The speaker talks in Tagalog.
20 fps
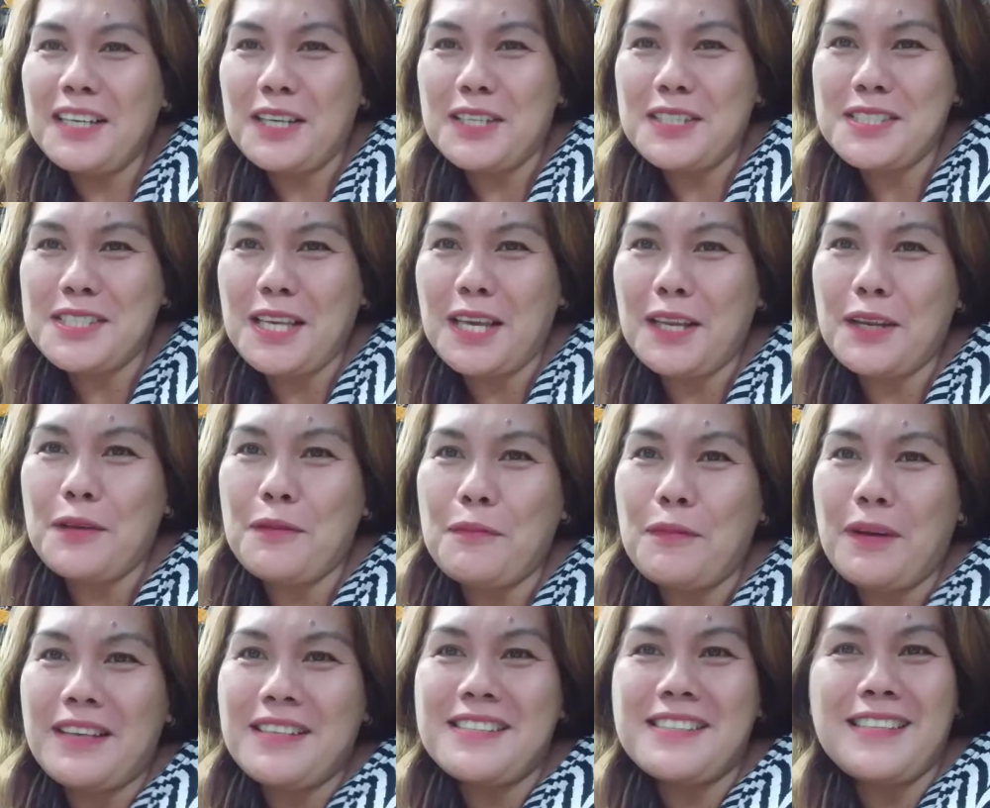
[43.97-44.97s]
kasari,
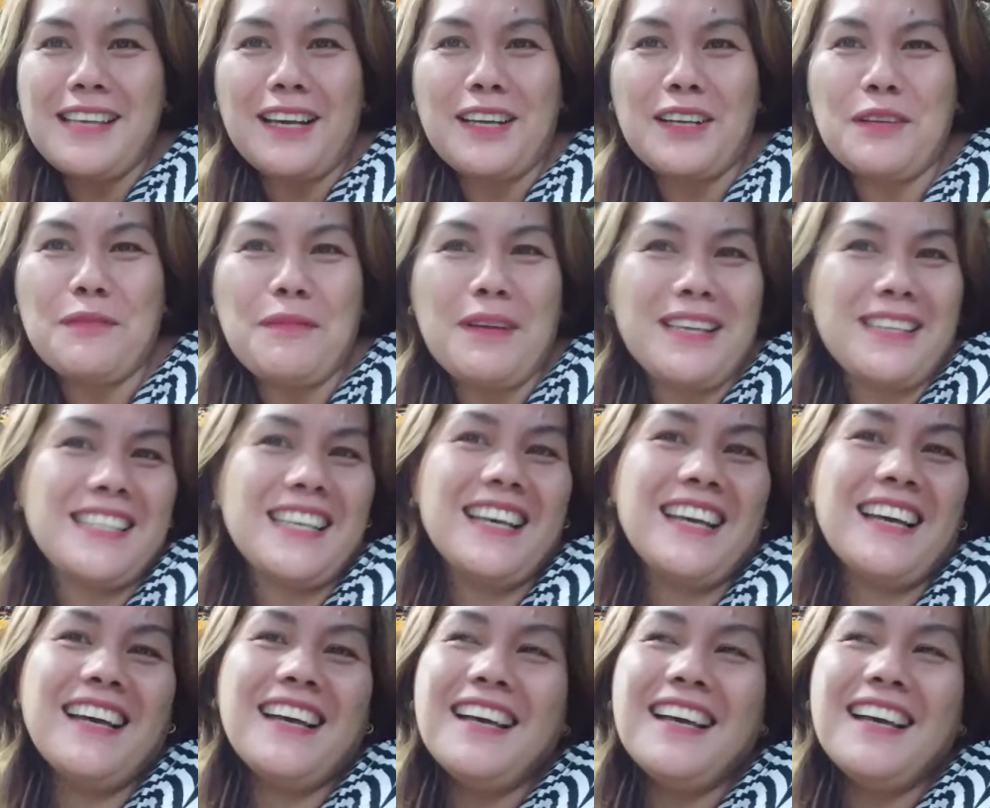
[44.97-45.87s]
Baisak na Baisak.